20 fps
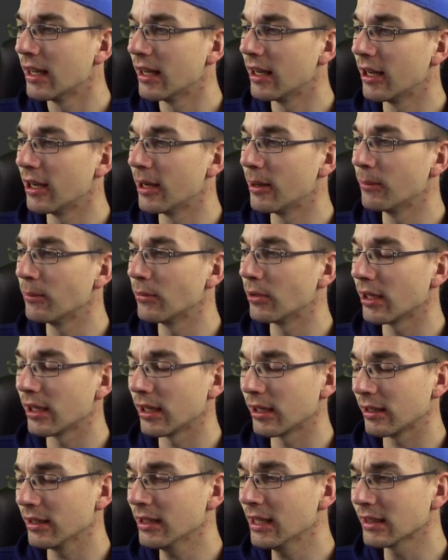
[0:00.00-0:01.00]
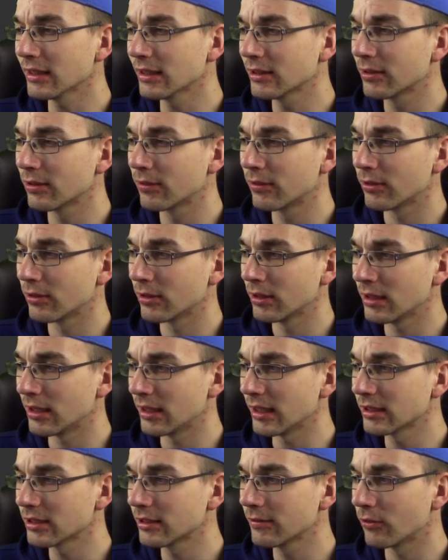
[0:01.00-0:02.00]
Ähm, ihr hattet in der
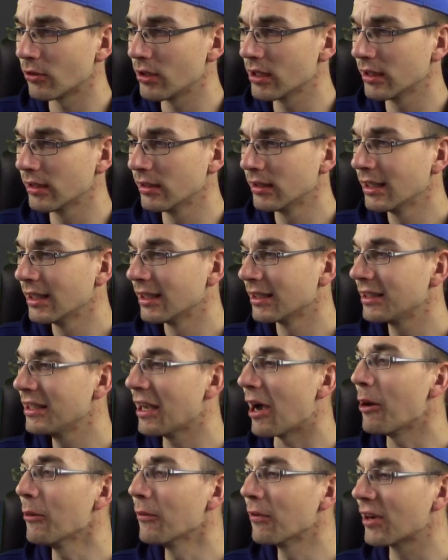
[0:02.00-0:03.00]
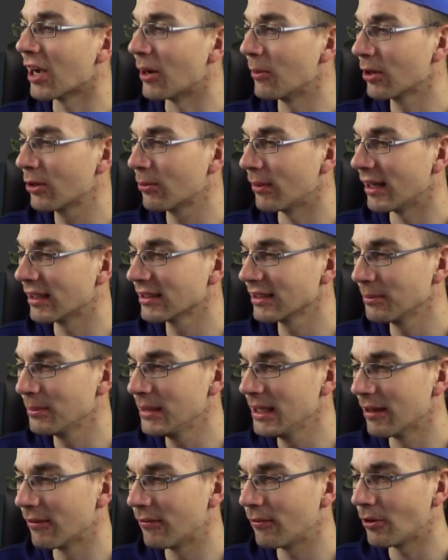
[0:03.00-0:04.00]
letzten Folge die Aufgabe quasi,
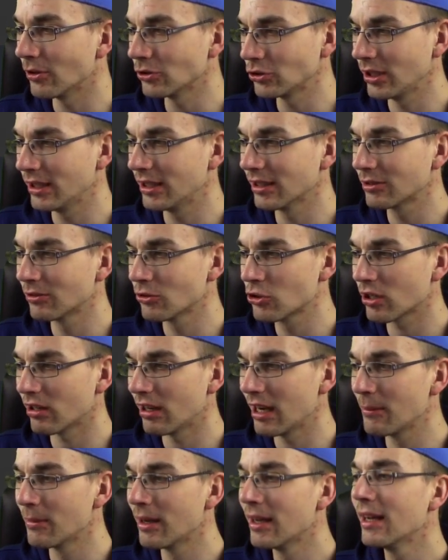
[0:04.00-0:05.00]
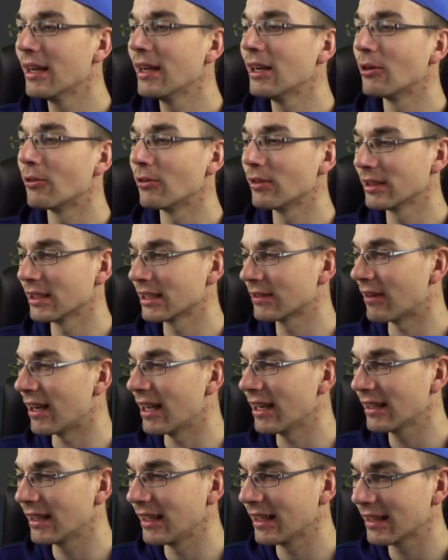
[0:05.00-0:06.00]
mir Vorschläge zu schreiben. Und es war
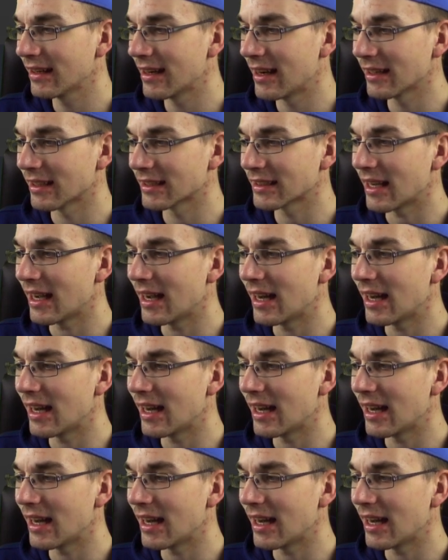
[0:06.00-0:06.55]
eigentlich klar, dass